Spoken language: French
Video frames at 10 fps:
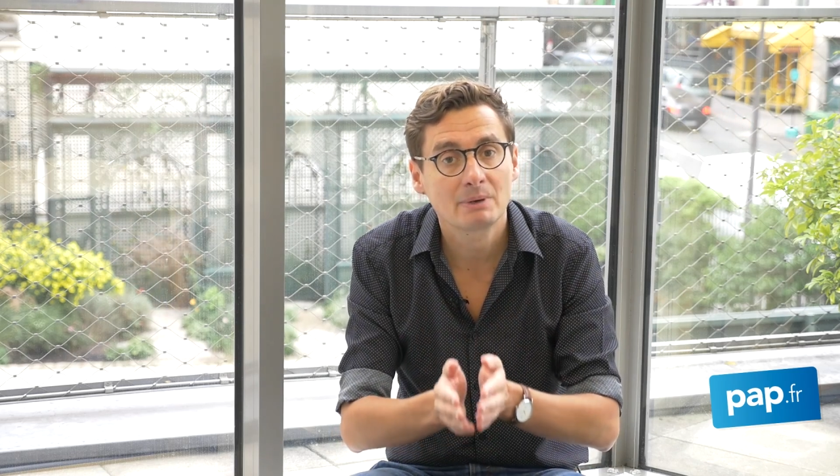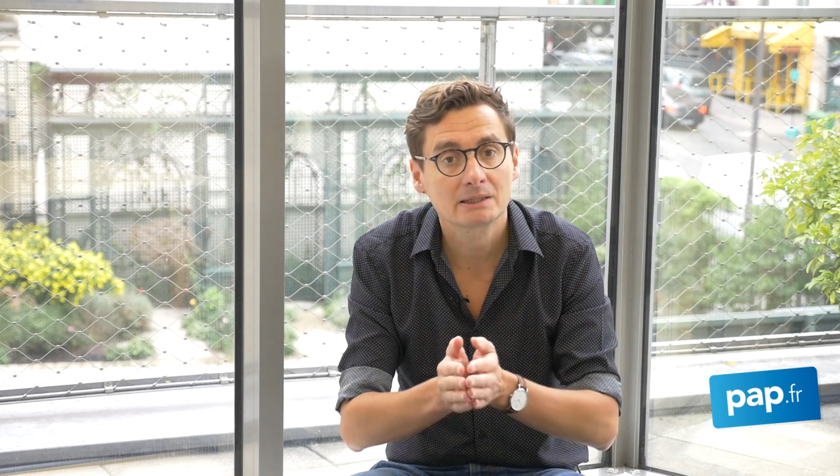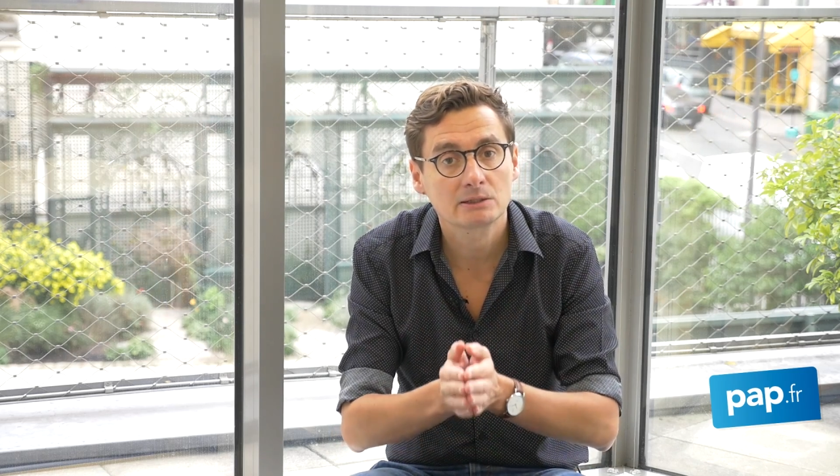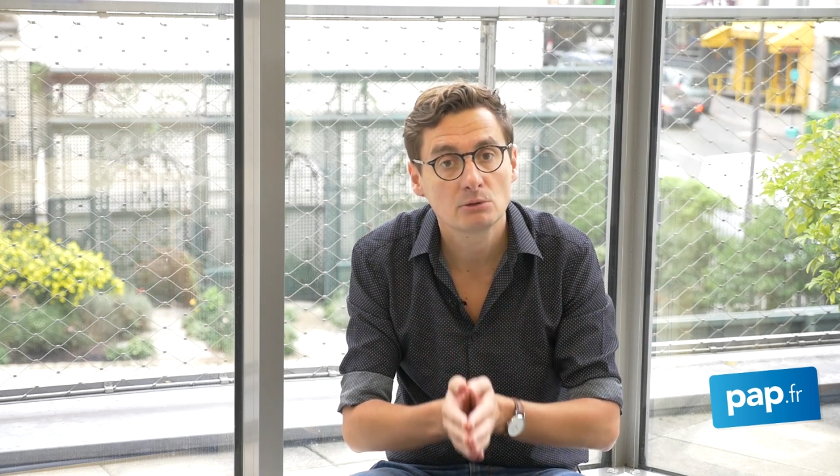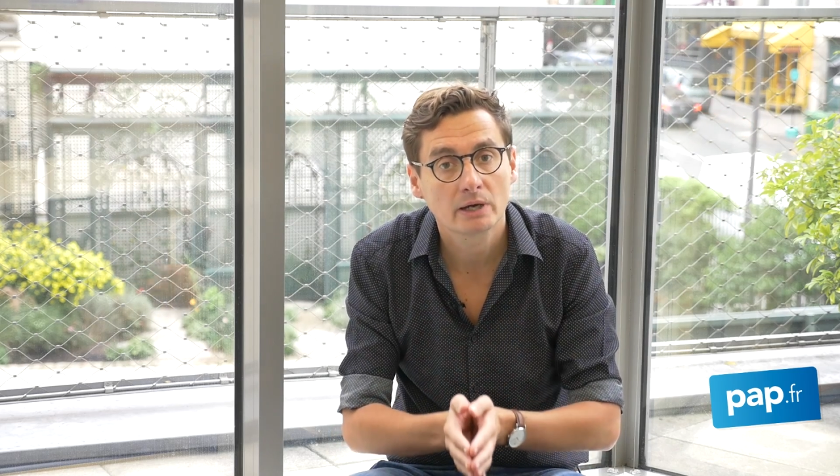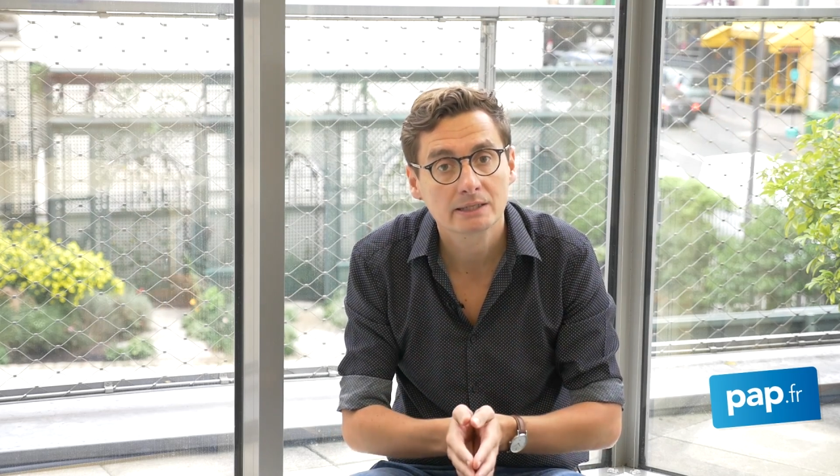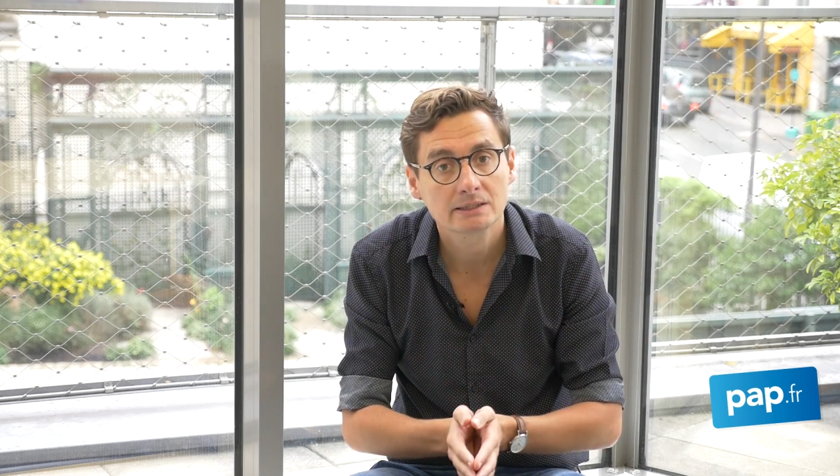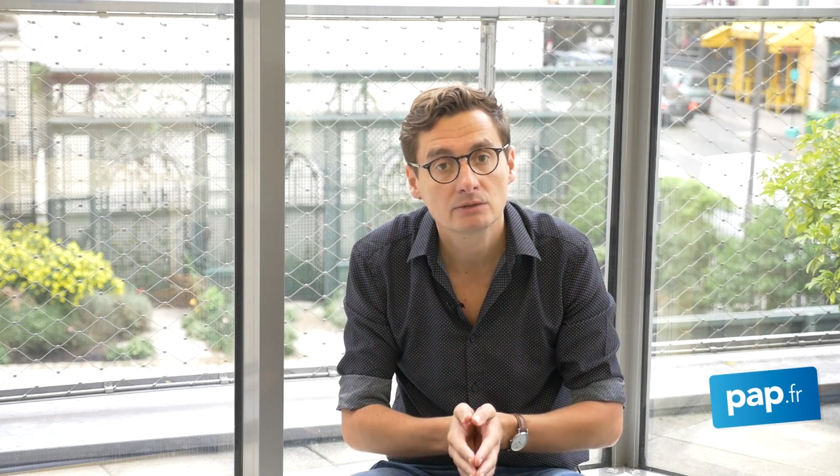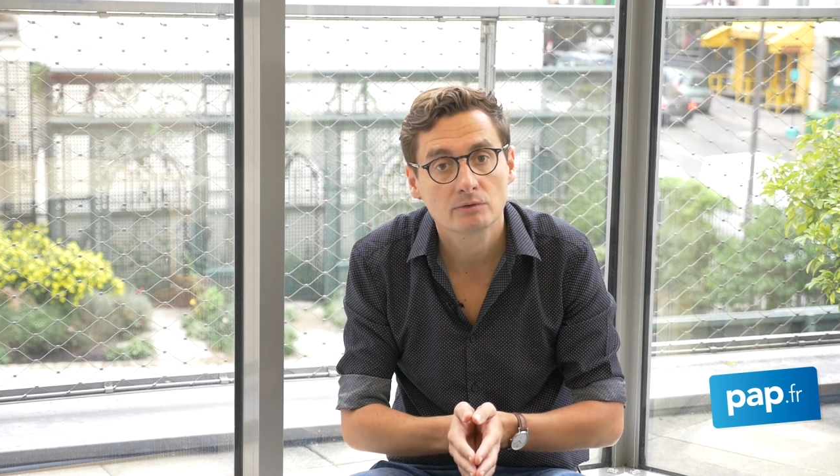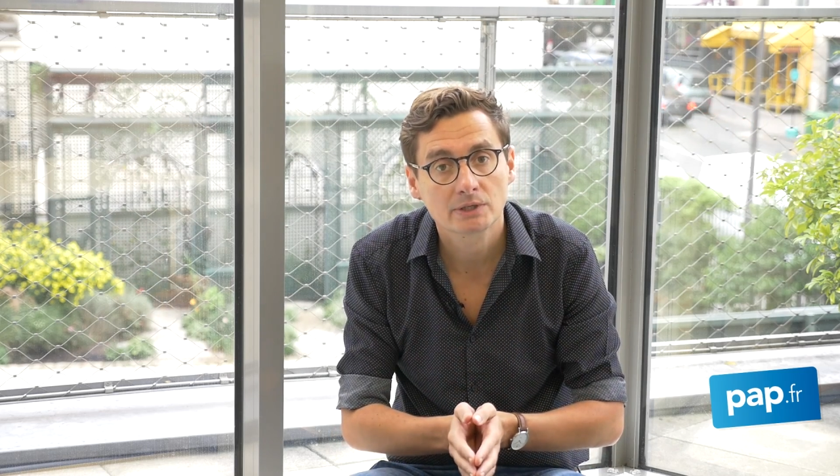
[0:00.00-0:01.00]

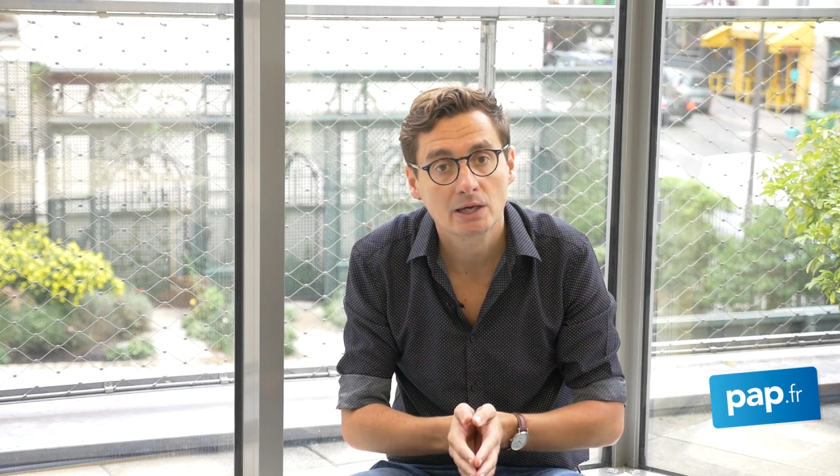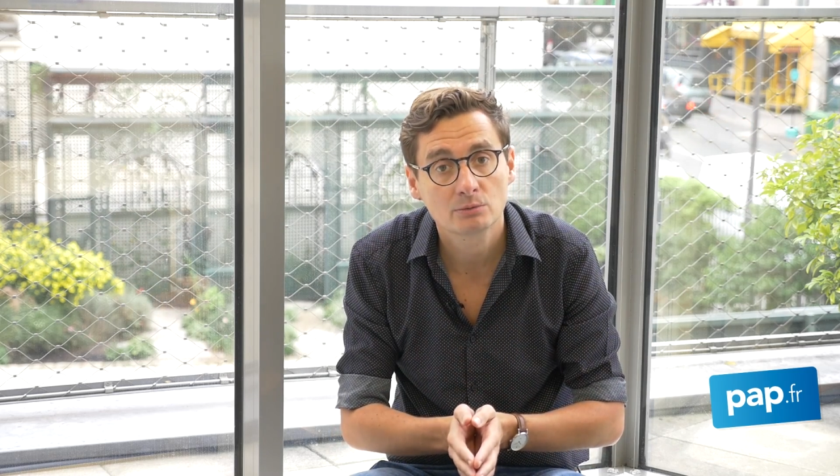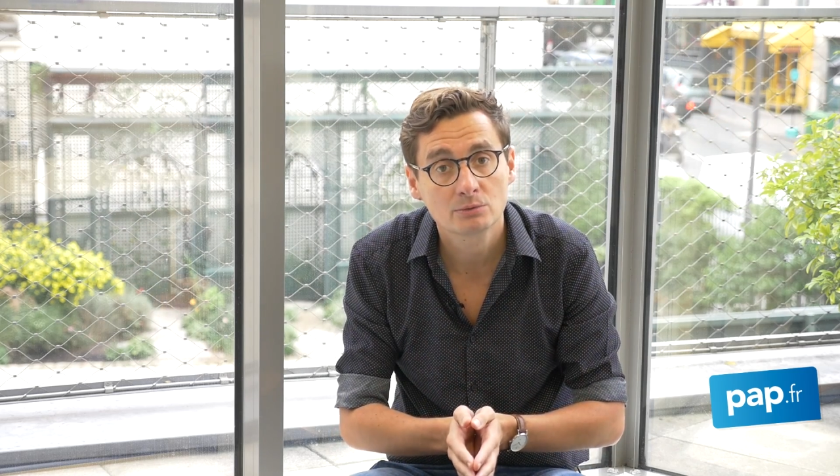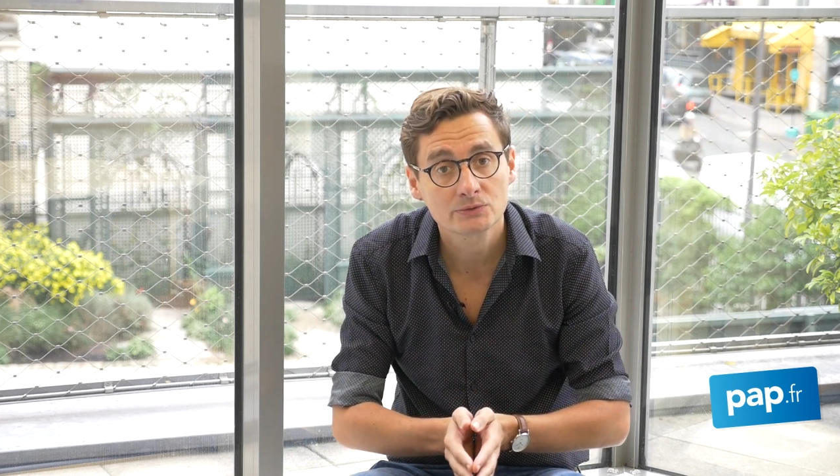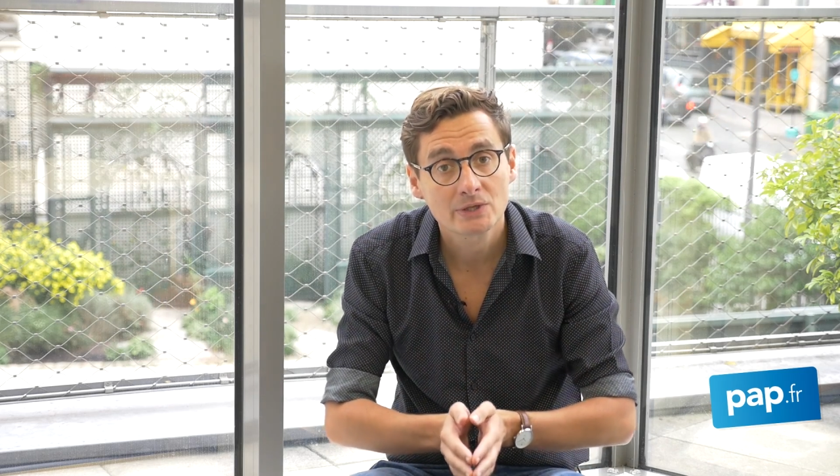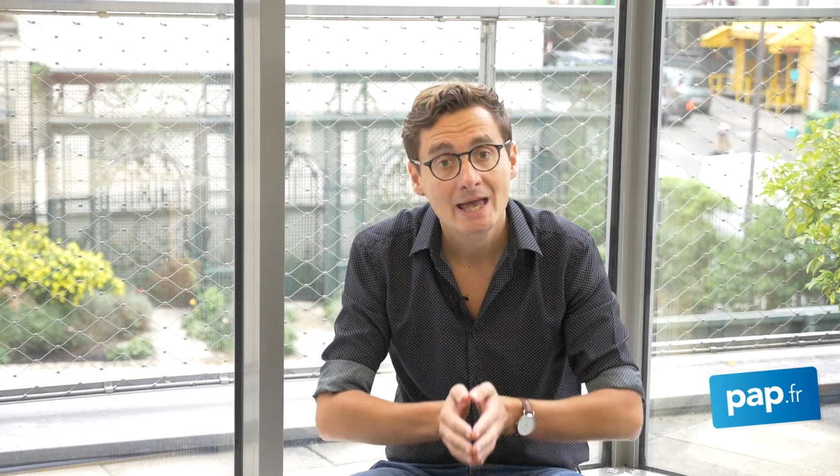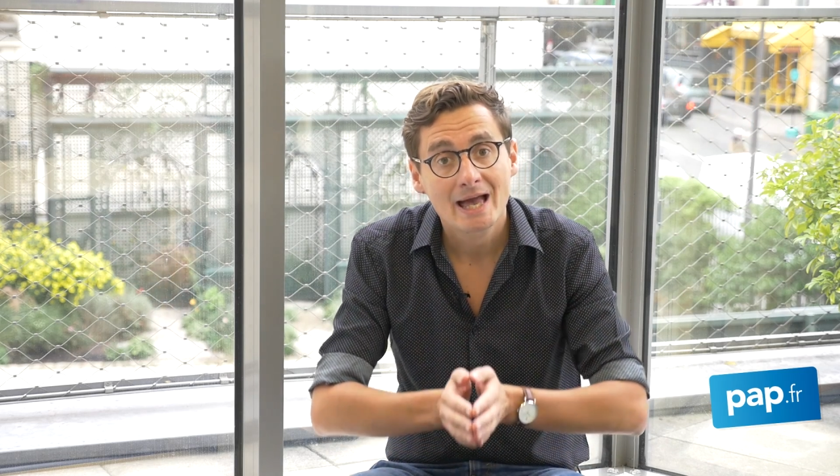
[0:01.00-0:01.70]
particularité dans votre annonce